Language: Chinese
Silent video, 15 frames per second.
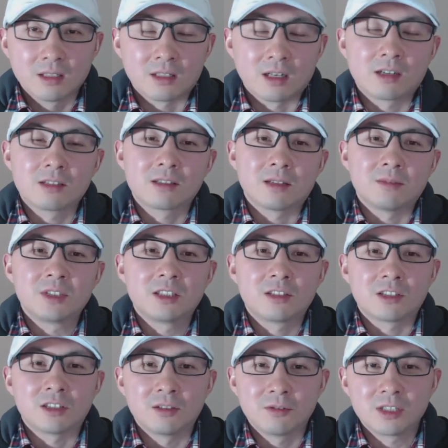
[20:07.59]
当然，咱
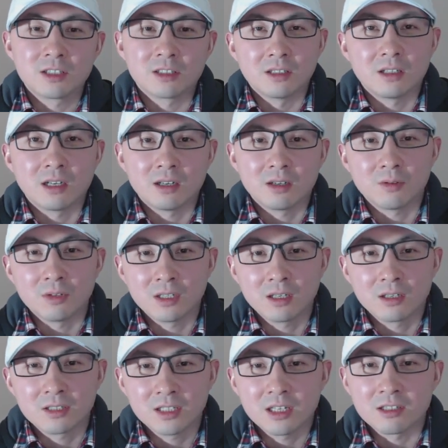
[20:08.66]
们扯归扯啊，回
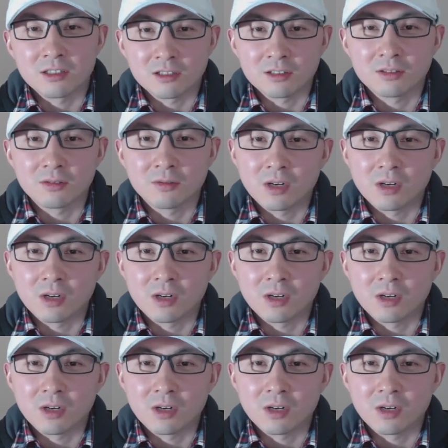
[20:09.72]
到现实，